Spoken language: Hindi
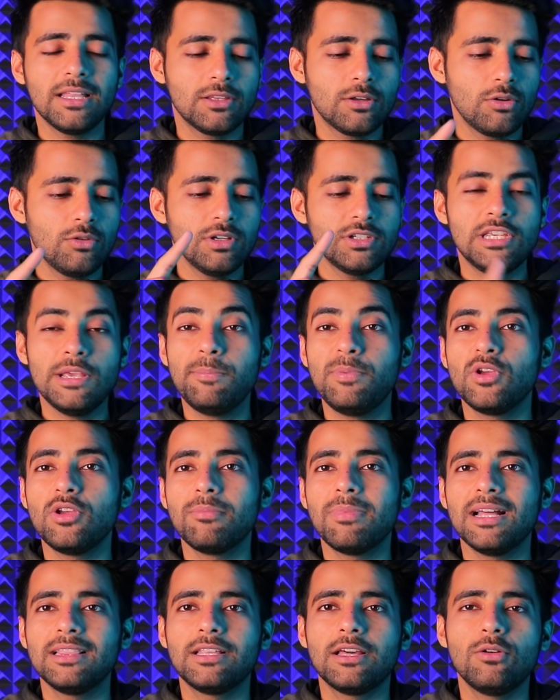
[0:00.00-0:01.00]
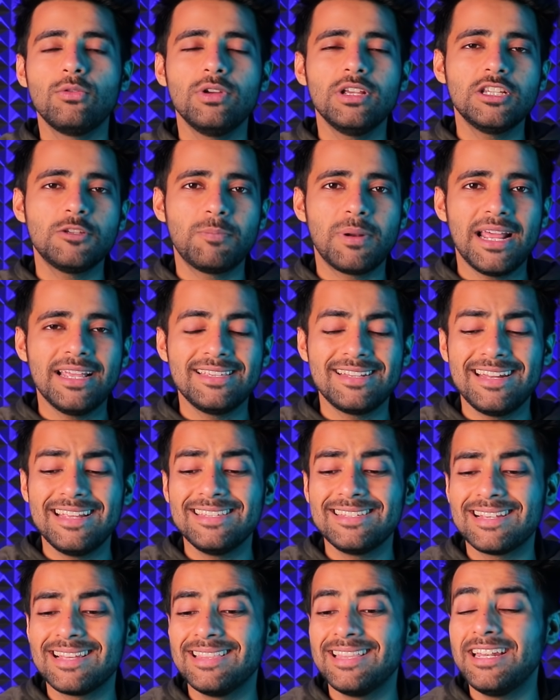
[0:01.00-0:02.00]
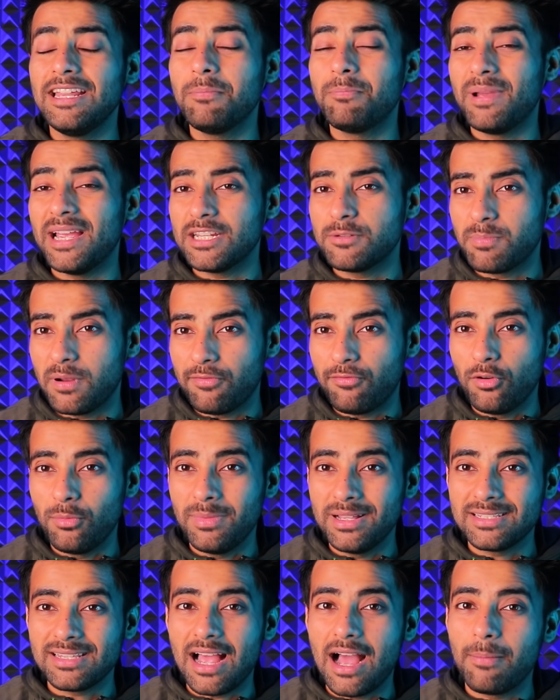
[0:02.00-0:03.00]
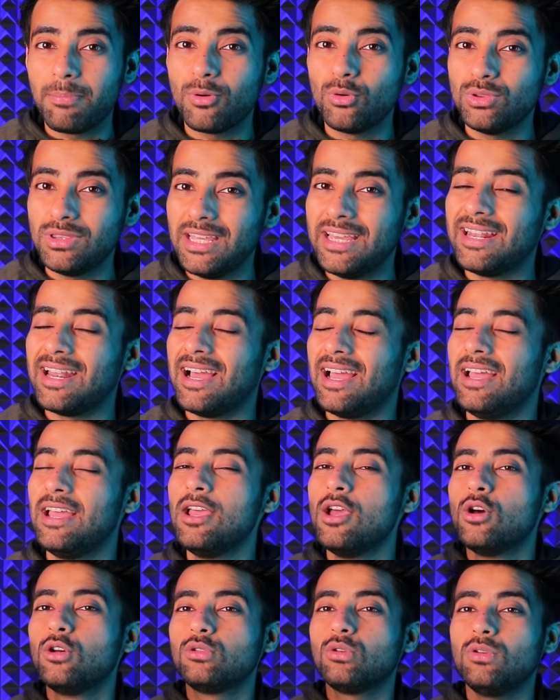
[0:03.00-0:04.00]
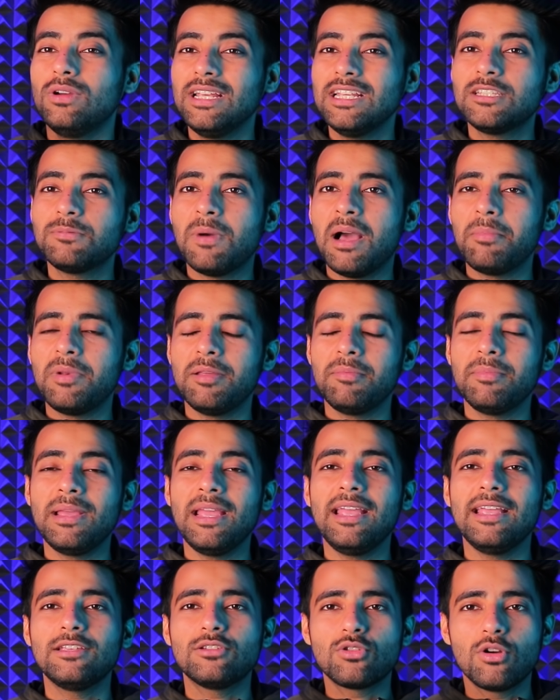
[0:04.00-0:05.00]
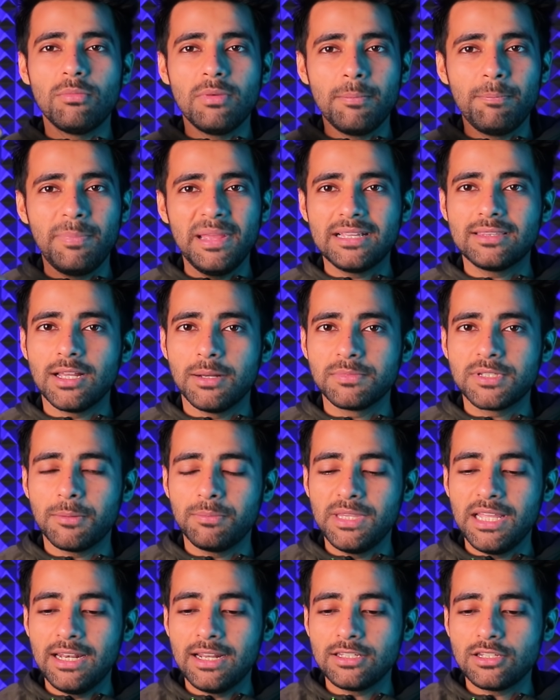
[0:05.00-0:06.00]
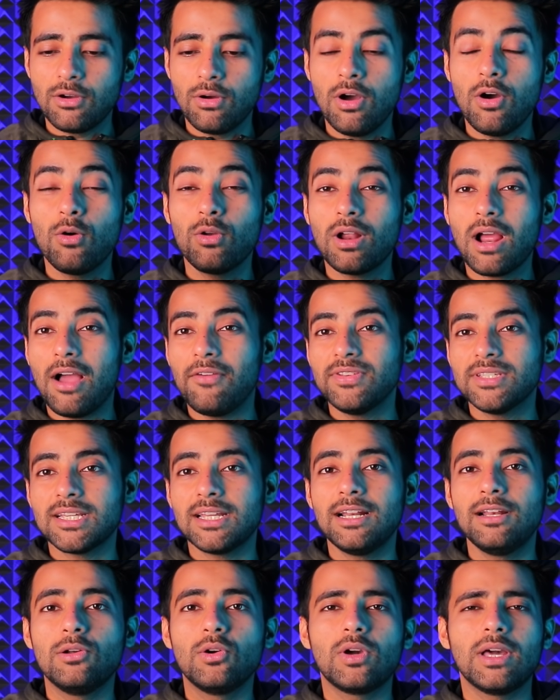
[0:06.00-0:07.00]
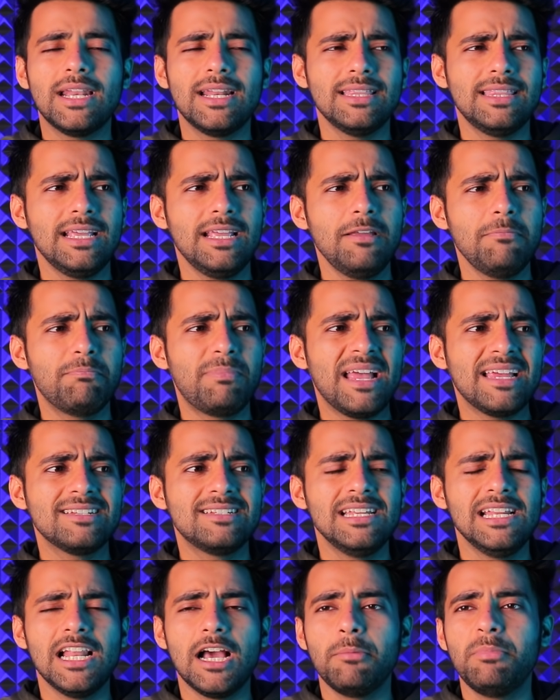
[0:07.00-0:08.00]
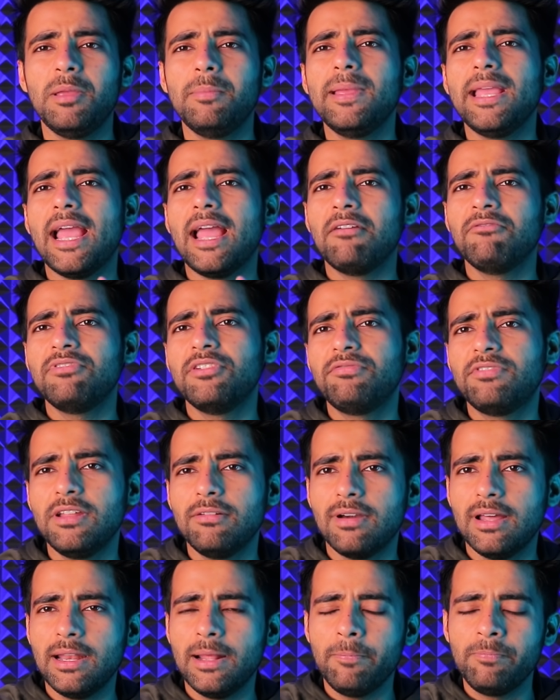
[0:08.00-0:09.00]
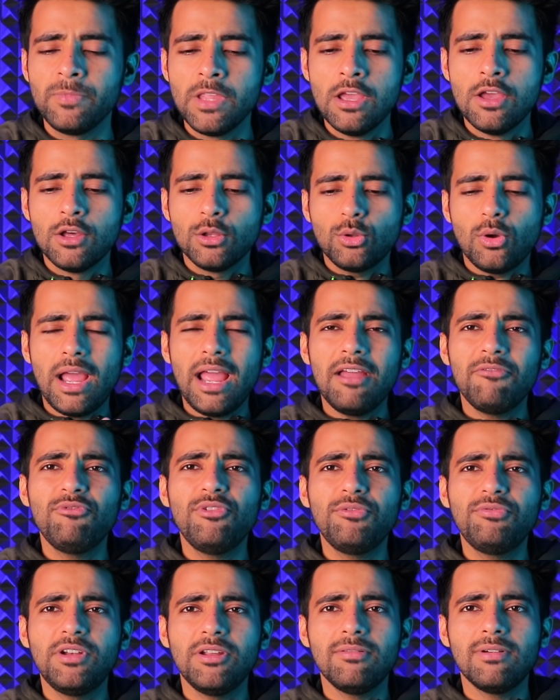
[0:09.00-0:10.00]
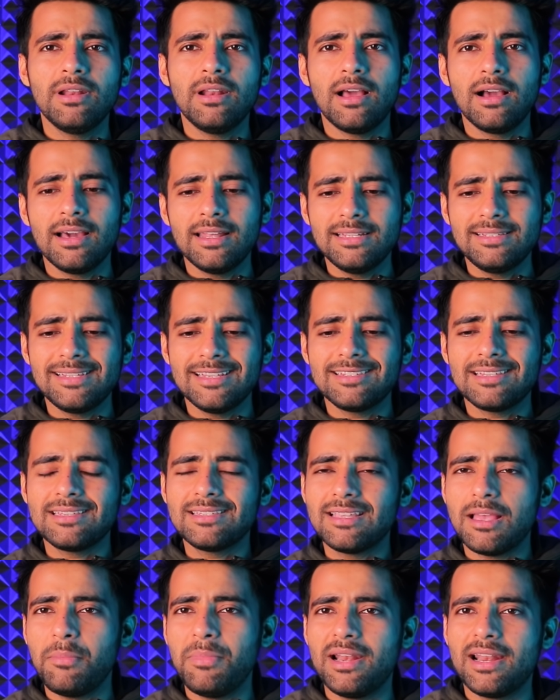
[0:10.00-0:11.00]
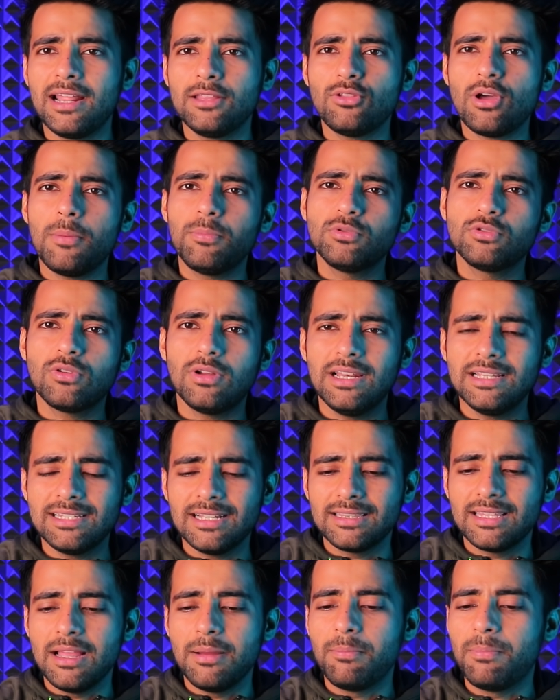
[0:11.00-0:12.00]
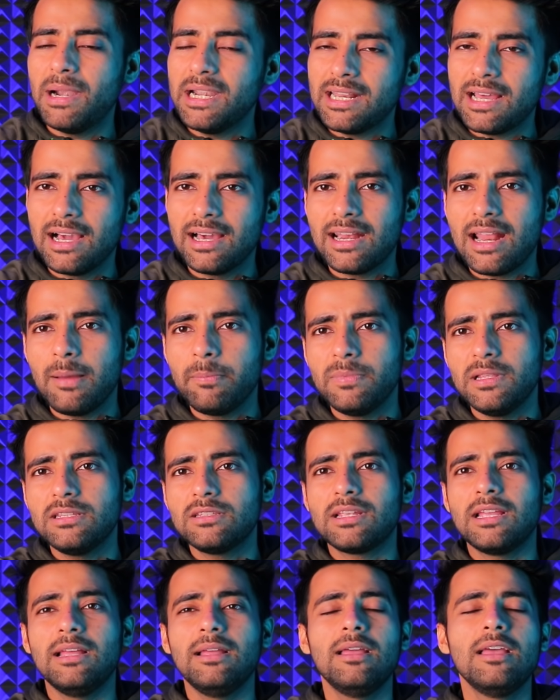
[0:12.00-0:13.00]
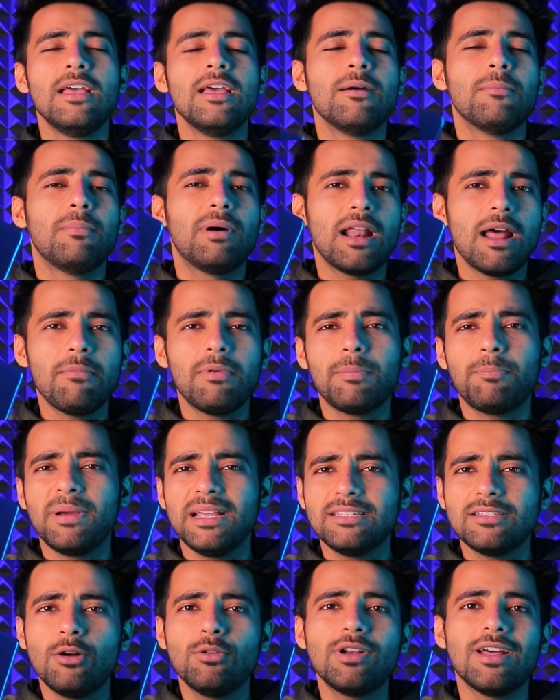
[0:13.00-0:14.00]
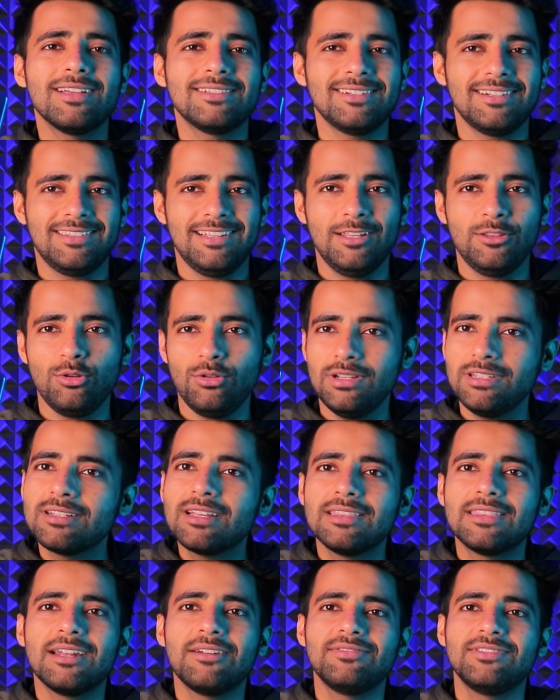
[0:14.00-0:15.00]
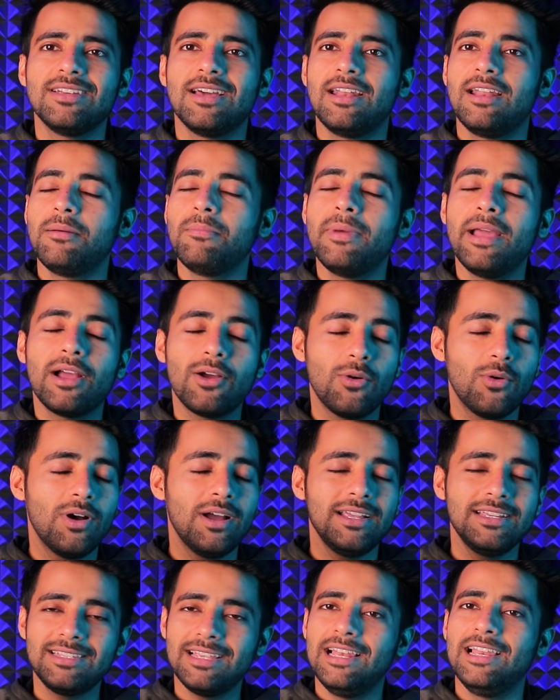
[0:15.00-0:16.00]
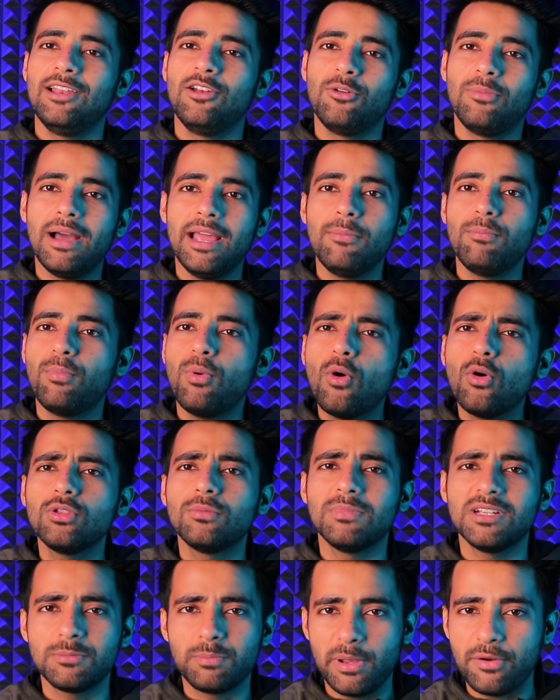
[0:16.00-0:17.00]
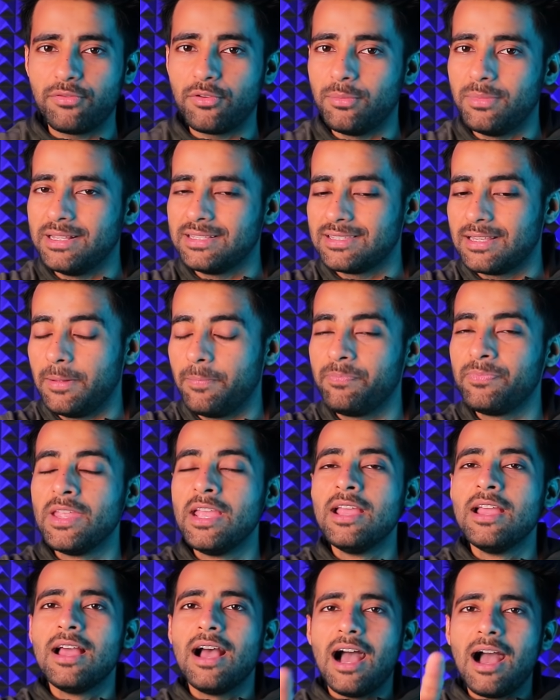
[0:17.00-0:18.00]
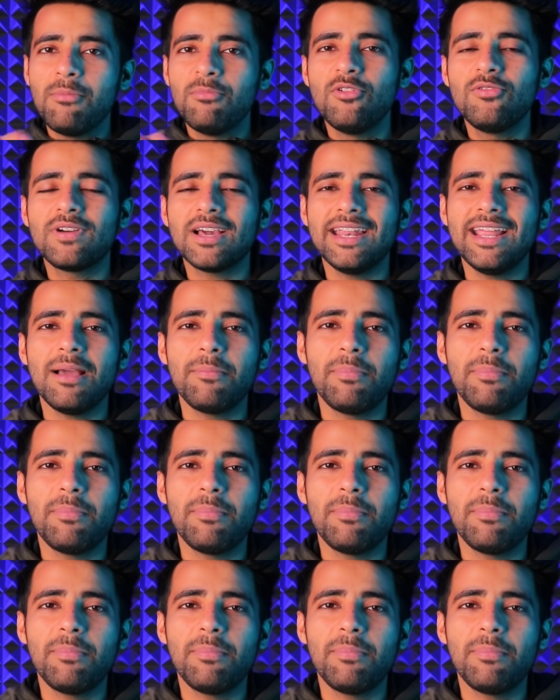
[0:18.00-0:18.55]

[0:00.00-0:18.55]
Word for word: बात करूँ या सीपी की बात करूँ इस प्राइस रेंज के अंदर ये बेस्ट परफॉर्मेंस आपको दे रहा है तो इस मामले में इसको मैं बिग थम्सअप देना चाहूँगा और काफ़ी सारे लोग कह रहे थे कि बेस्ट डील अभी भी एम है तो एम फिफ्टी वन अगर इससे सस्ता मिल रहा है तो आप उसको ले सकते हैं बट अगर आप इसके बराबर पैसा उठा सकते हैं तो इसकी तरफ जाना मैं कहूँगा इसे ले लो भाई बहुत मस्त परफॉर्मेंस है अब मूव करें